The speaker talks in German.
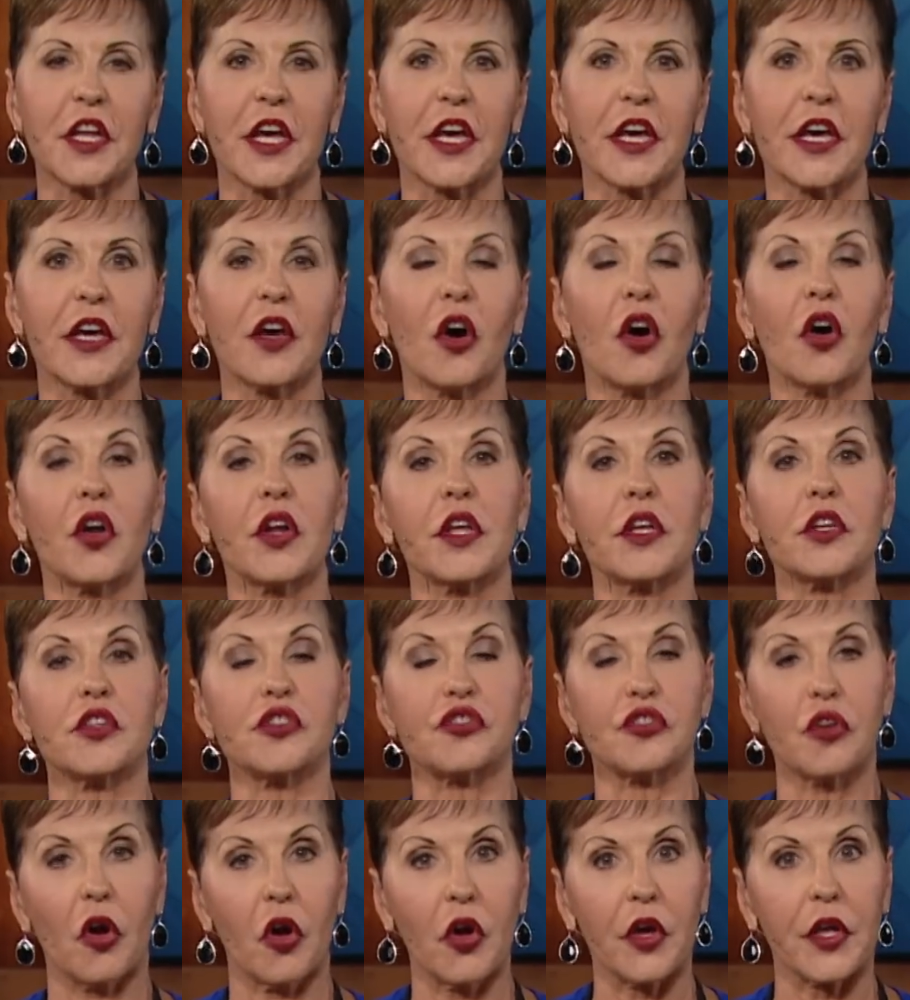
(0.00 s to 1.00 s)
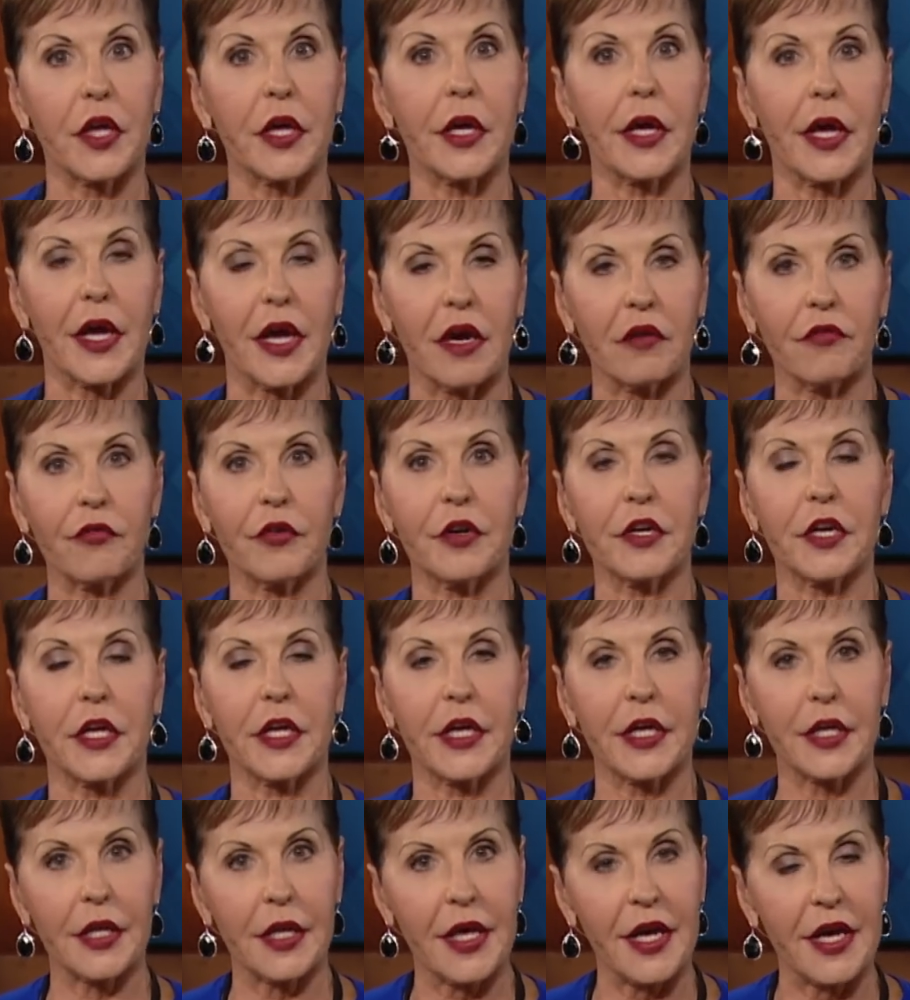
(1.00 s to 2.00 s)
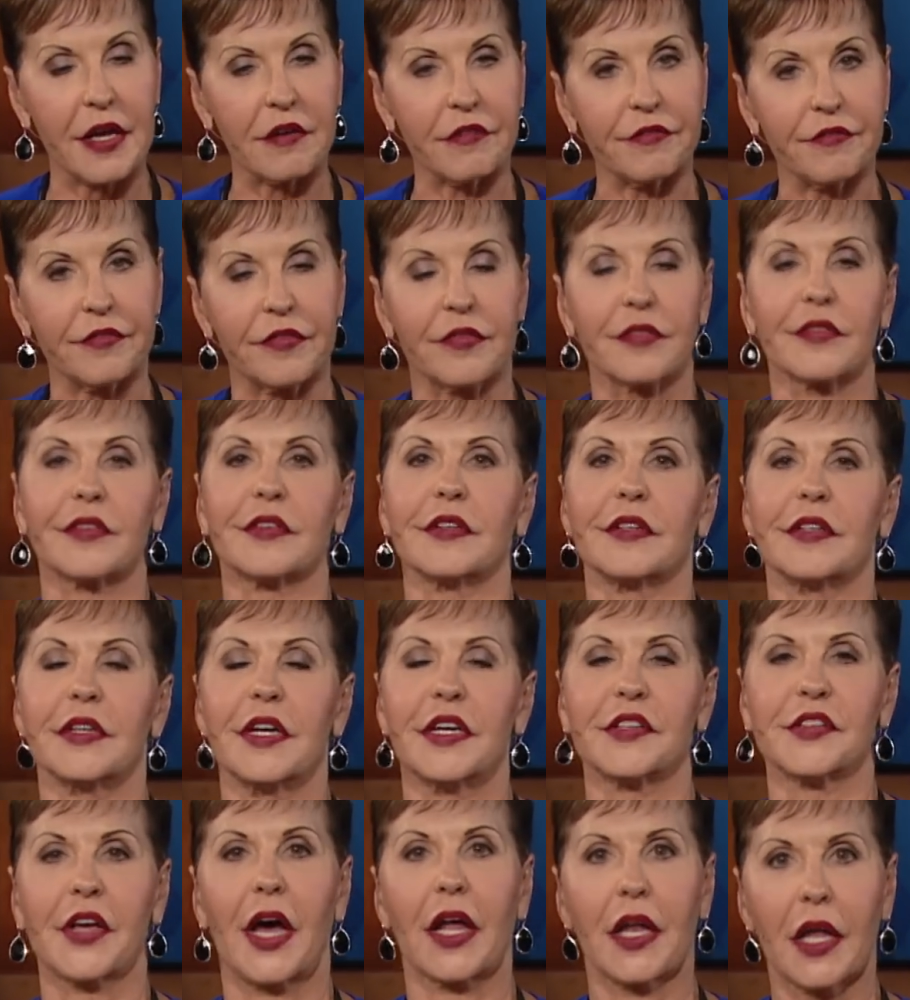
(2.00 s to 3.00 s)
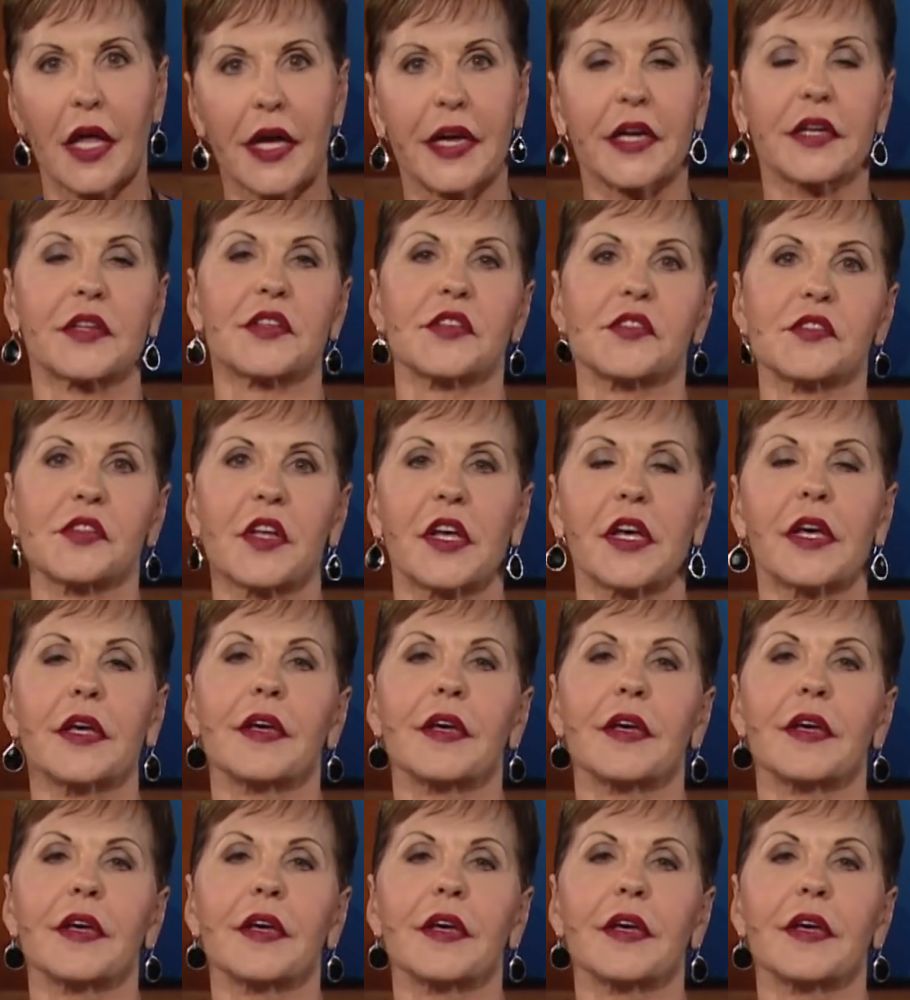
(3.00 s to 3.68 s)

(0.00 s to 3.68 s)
bei Das Leben genießen. Danke, dass ihr heute dabei seid.